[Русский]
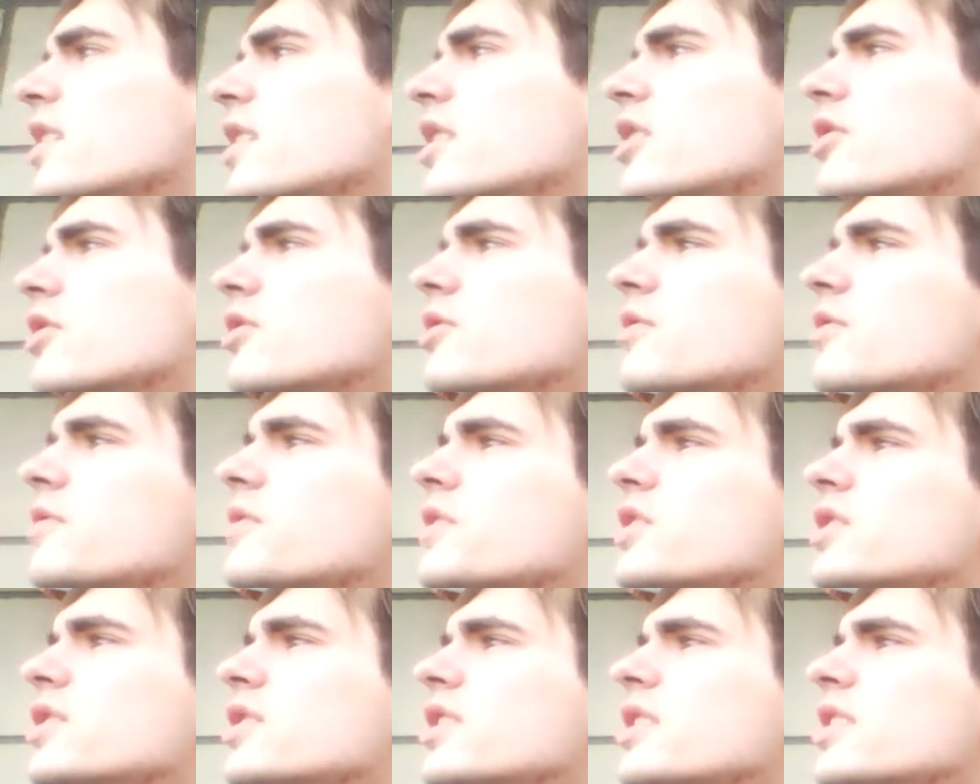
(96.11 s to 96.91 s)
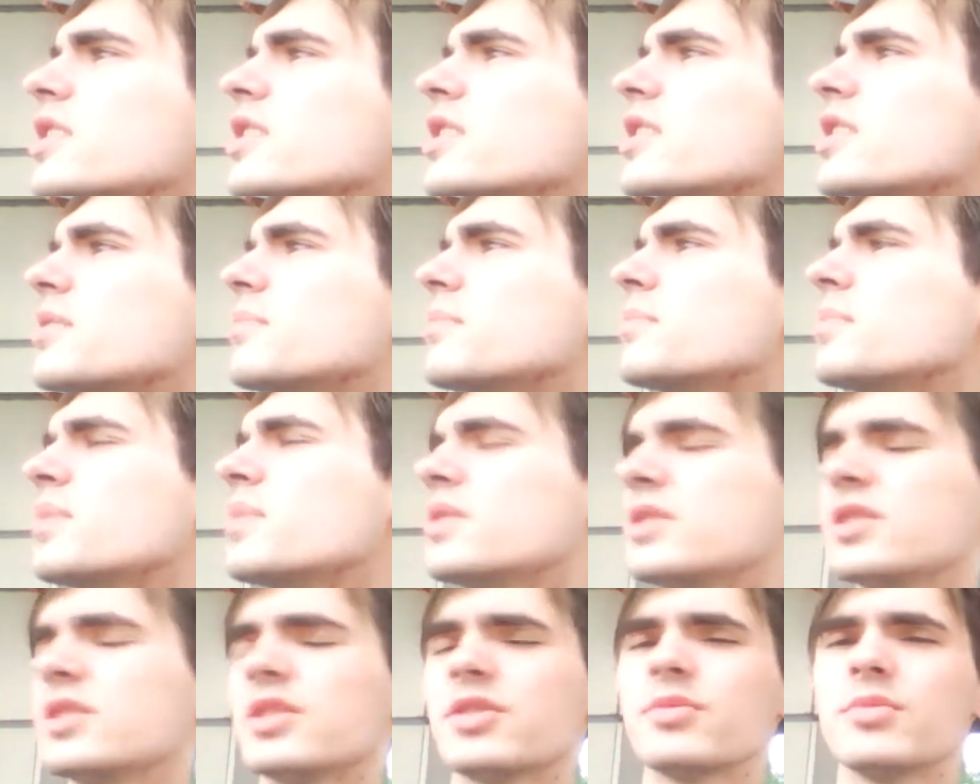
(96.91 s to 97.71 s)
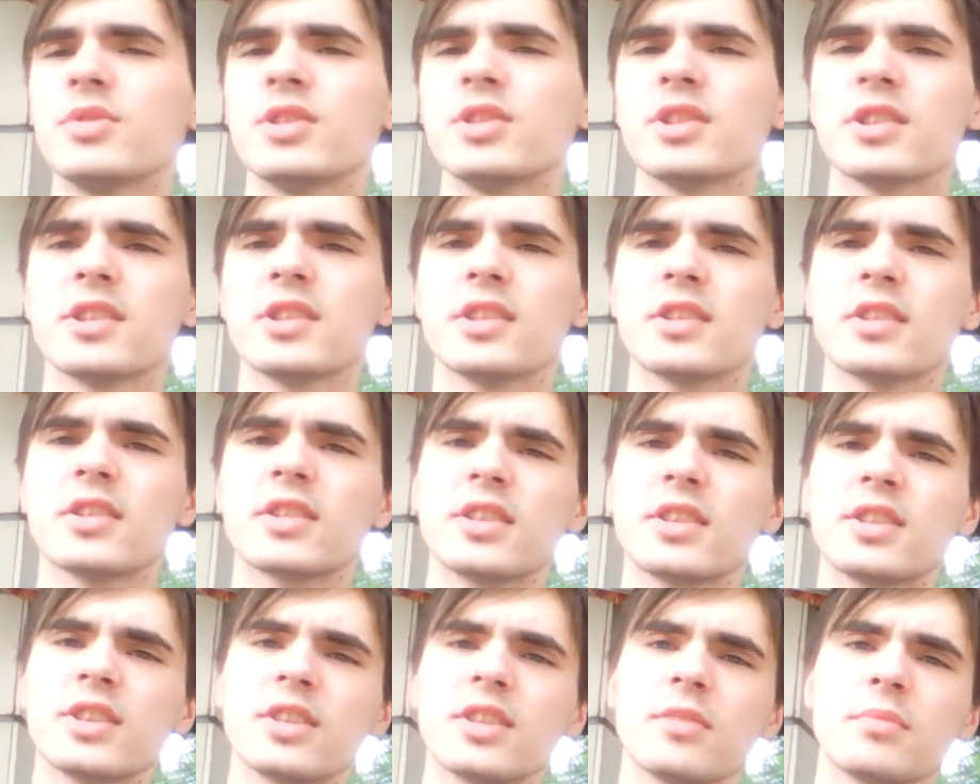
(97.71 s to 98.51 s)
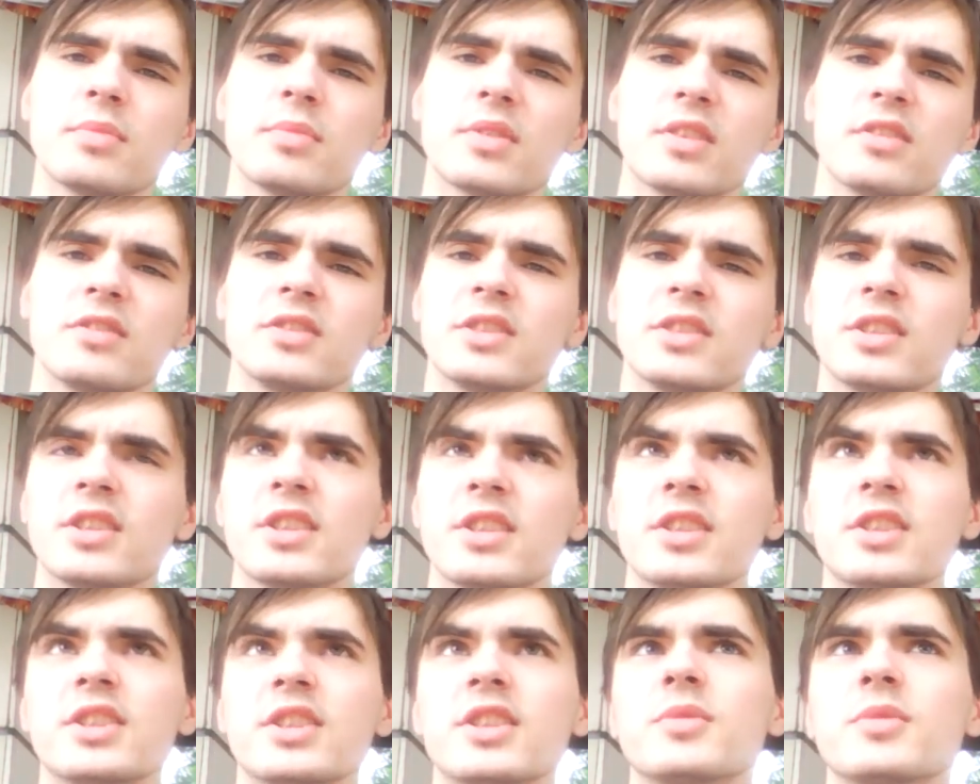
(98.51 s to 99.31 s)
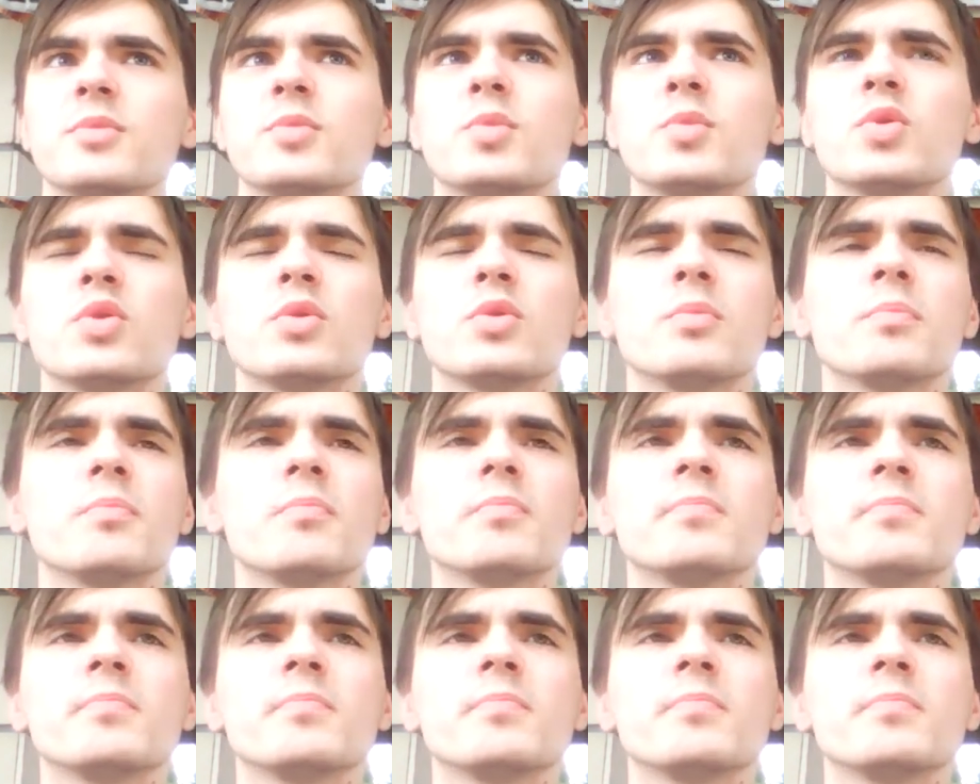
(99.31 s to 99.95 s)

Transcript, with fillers: Я тут вчера так поразмыслил, хотел поговорить на тему